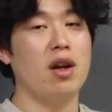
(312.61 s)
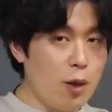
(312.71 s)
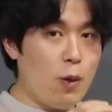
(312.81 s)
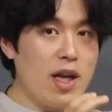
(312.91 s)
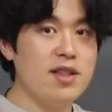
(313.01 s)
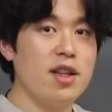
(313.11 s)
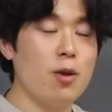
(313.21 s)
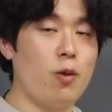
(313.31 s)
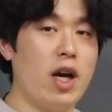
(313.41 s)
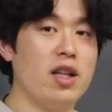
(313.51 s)
이 와인잔에
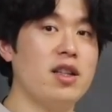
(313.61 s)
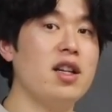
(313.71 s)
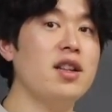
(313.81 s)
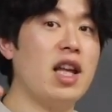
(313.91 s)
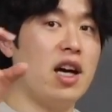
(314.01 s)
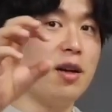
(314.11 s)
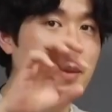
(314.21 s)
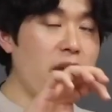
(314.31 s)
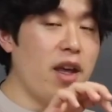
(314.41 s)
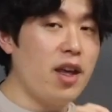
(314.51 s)
와인을 따른
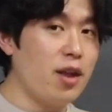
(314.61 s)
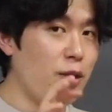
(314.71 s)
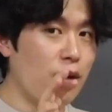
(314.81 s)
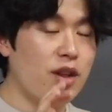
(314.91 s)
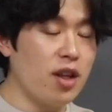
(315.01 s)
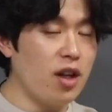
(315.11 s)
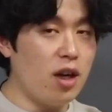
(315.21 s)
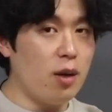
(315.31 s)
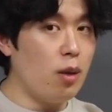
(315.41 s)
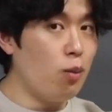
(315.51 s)
다음에
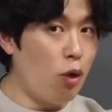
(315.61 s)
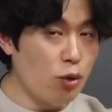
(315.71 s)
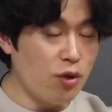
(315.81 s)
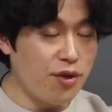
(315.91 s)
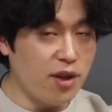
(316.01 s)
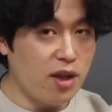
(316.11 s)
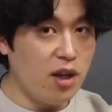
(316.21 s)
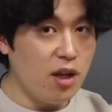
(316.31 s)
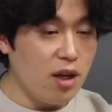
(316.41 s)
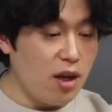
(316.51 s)
여기에다가 뭐를 넣었을까?